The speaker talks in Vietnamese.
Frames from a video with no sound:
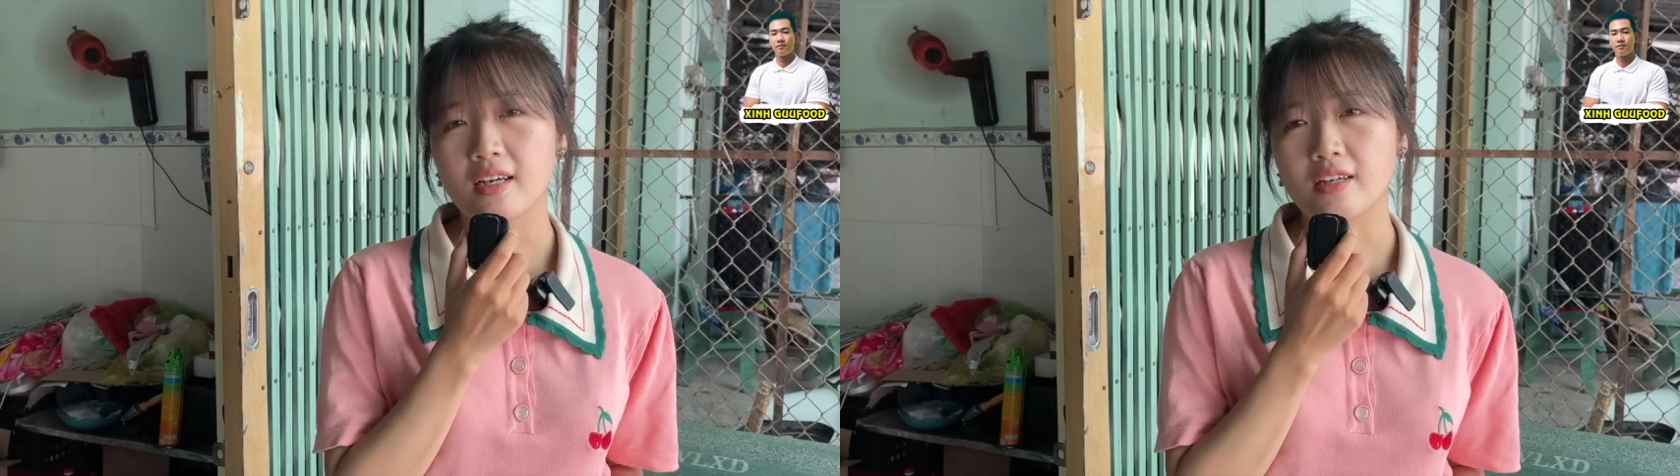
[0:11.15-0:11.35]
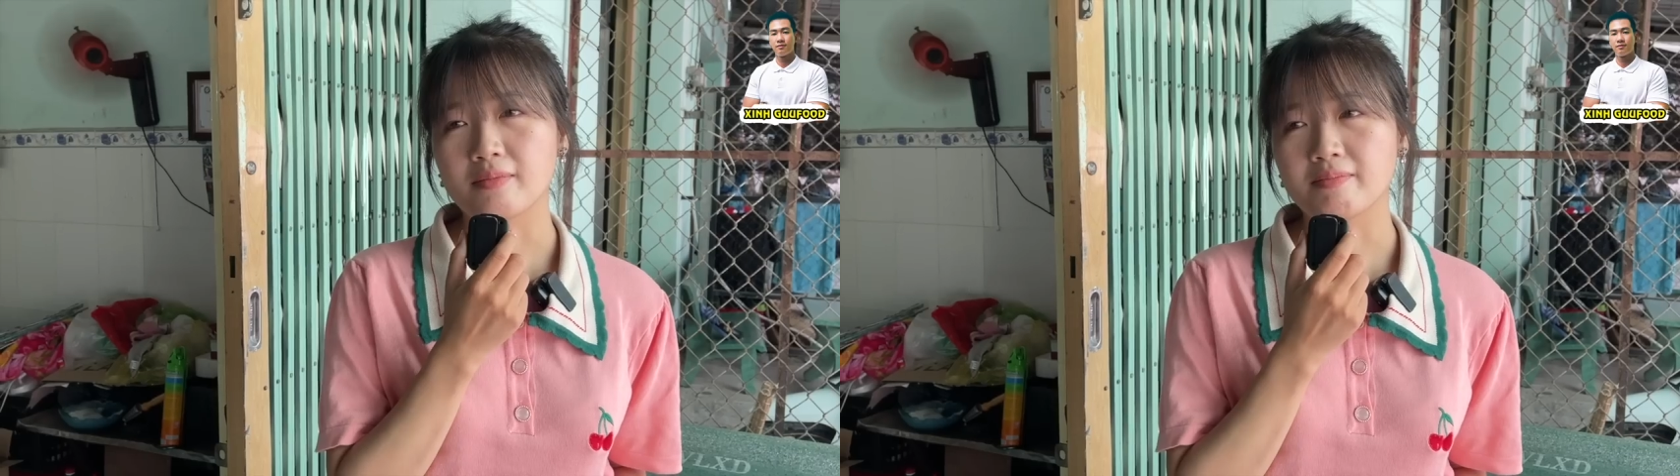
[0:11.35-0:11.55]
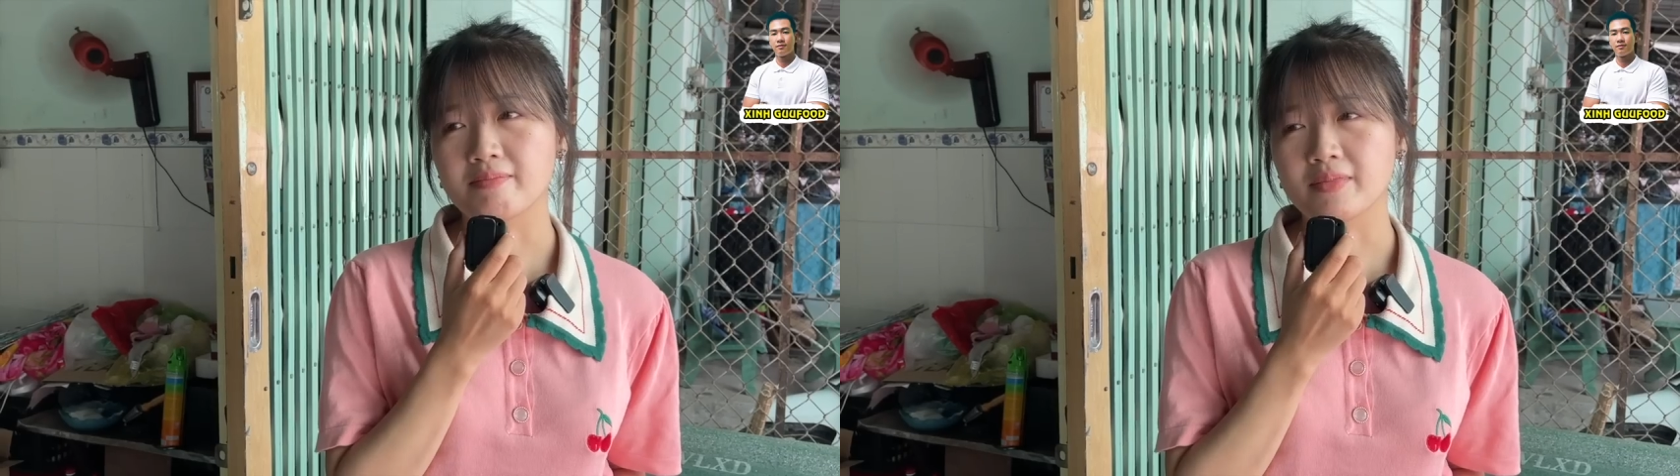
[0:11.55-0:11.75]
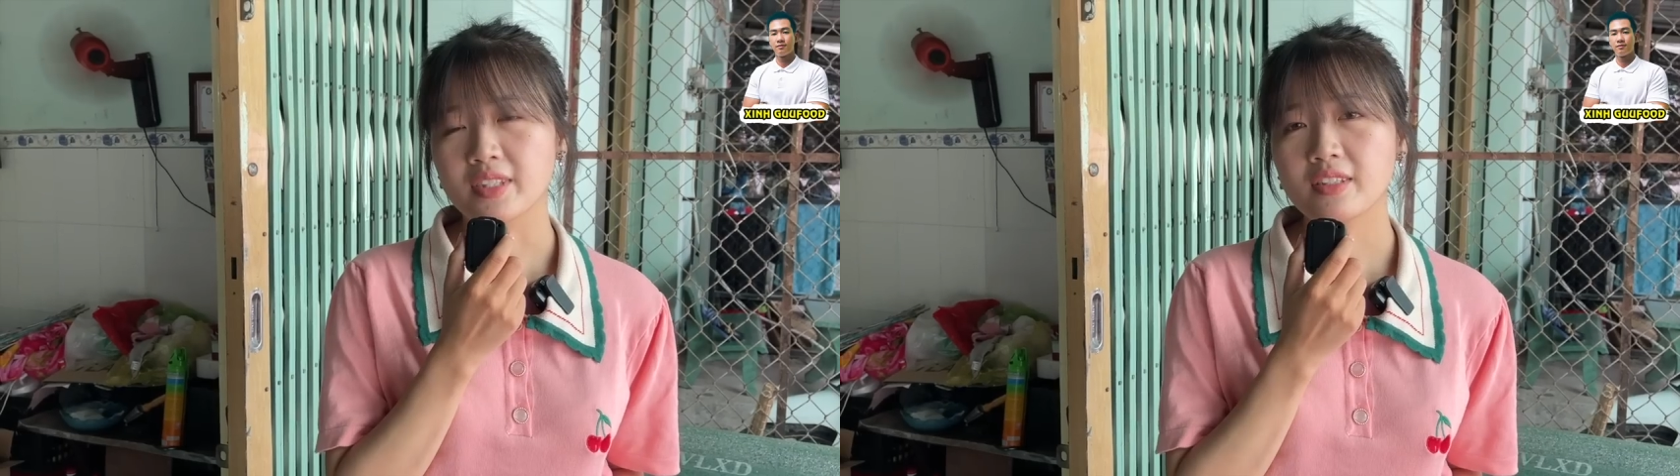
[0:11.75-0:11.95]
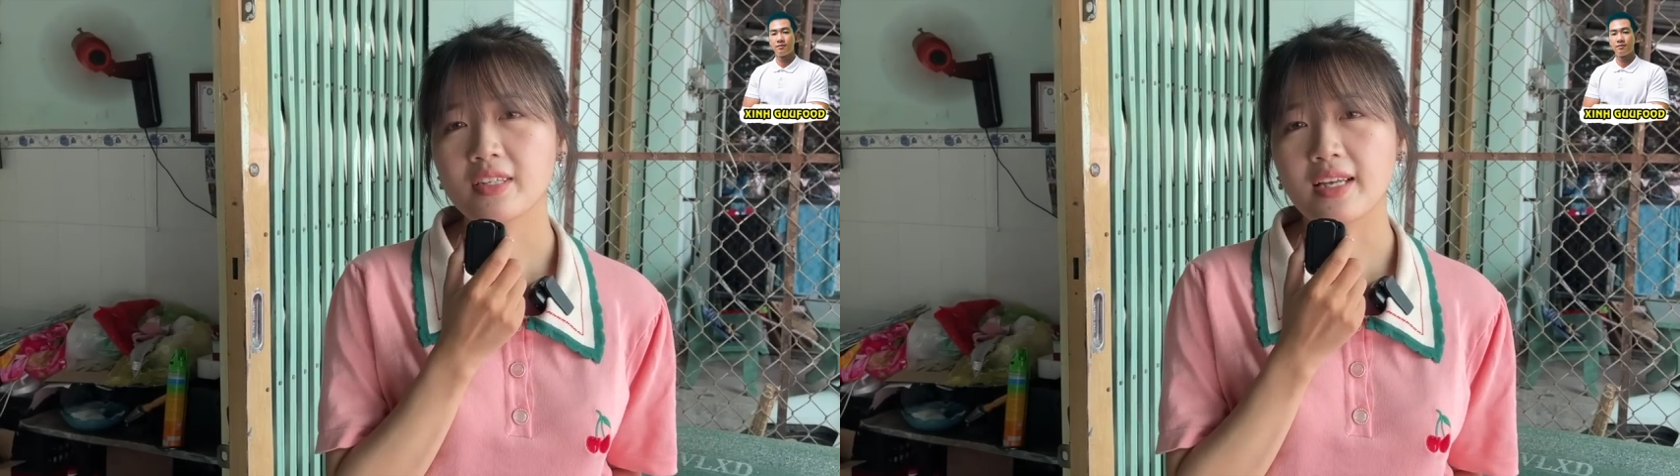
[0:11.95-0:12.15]
um,
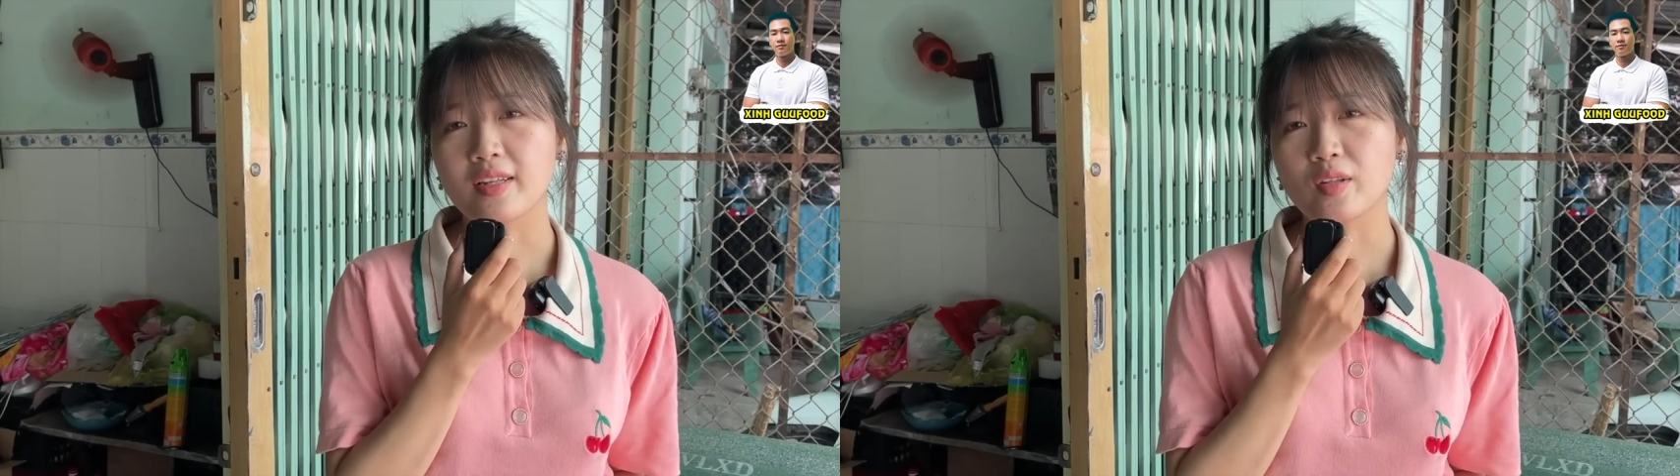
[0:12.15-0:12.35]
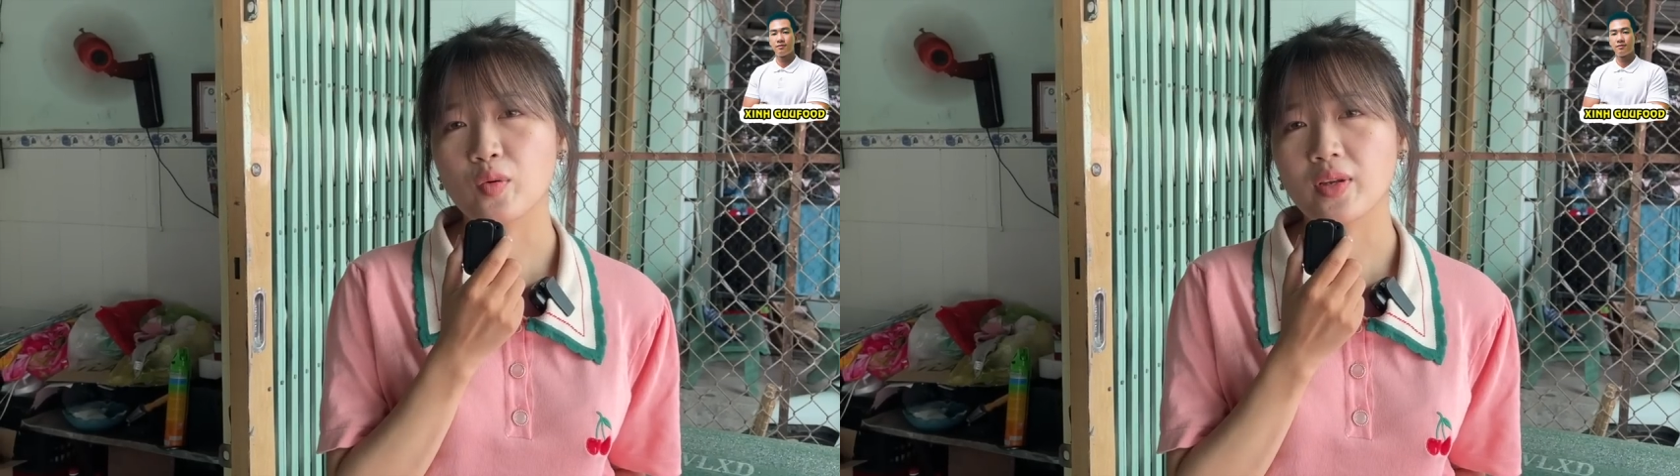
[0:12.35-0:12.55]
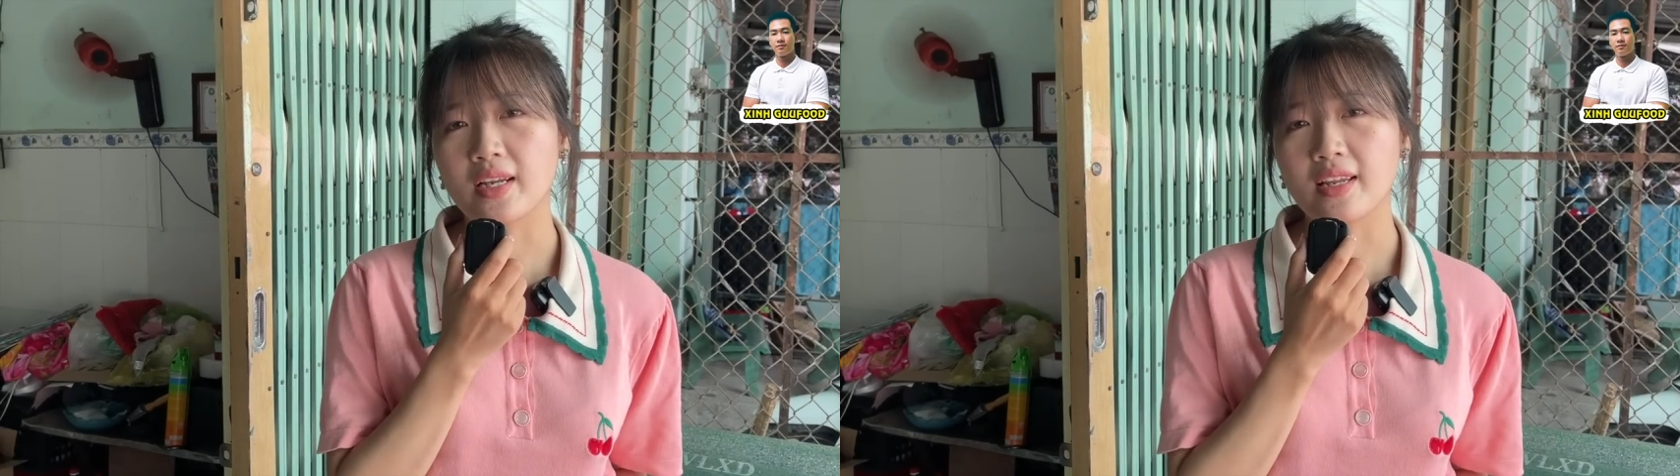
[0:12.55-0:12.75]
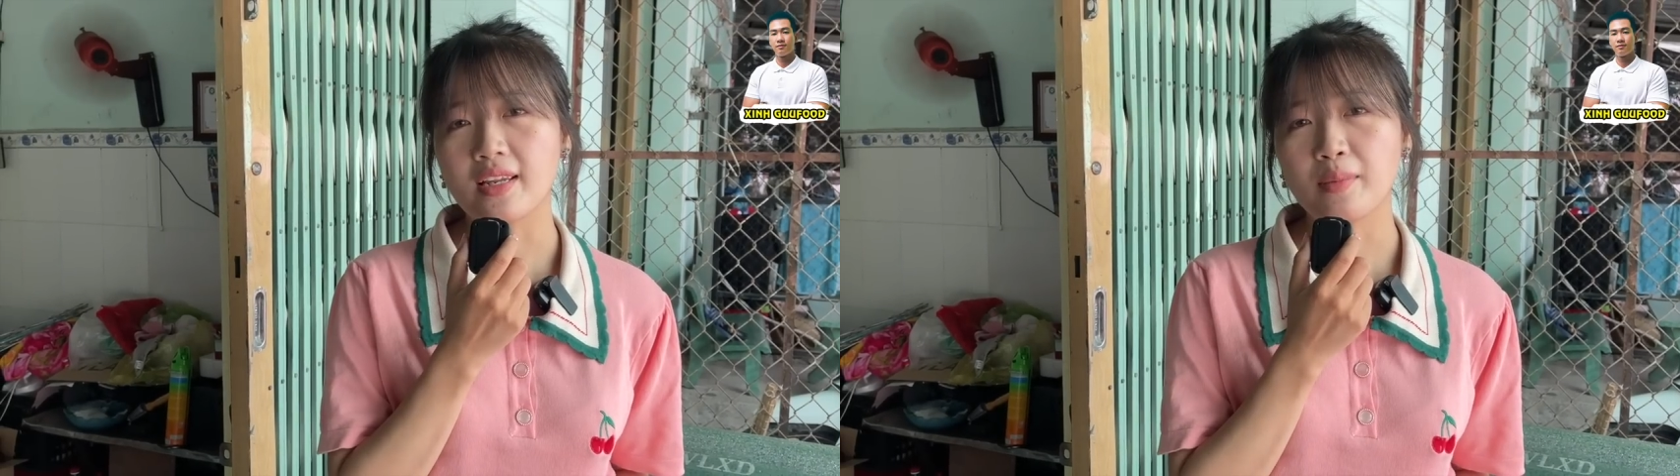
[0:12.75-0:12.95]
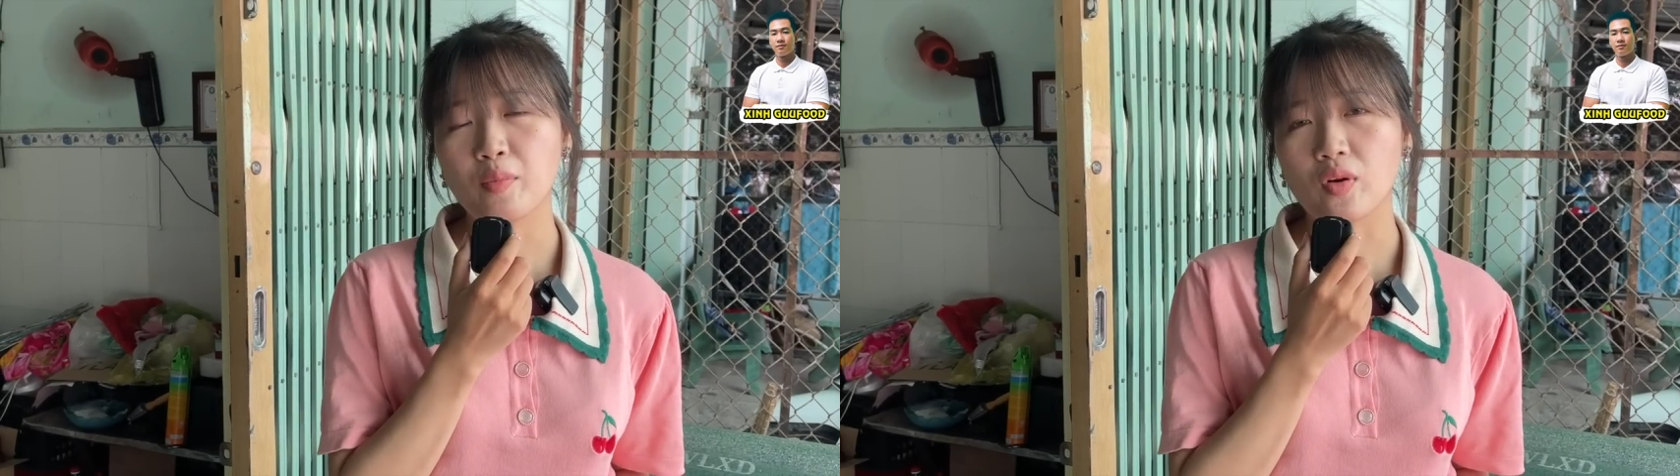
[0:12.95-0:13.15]
Trước đây thì Thu Yên đã đến
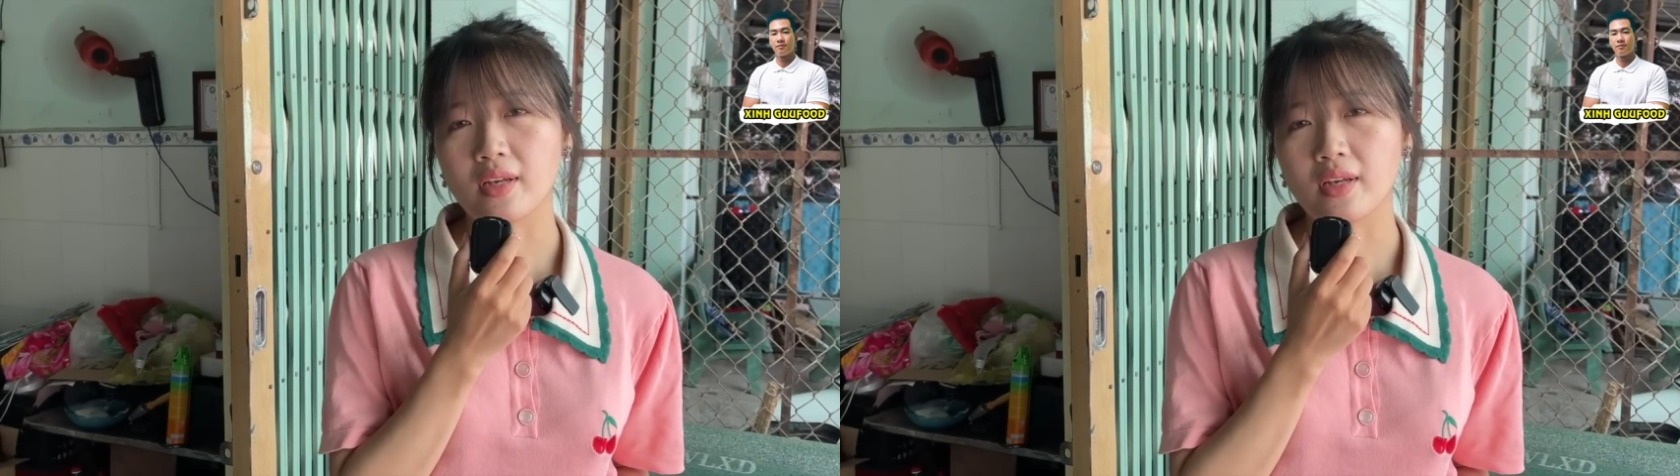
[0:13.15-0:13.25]
đây một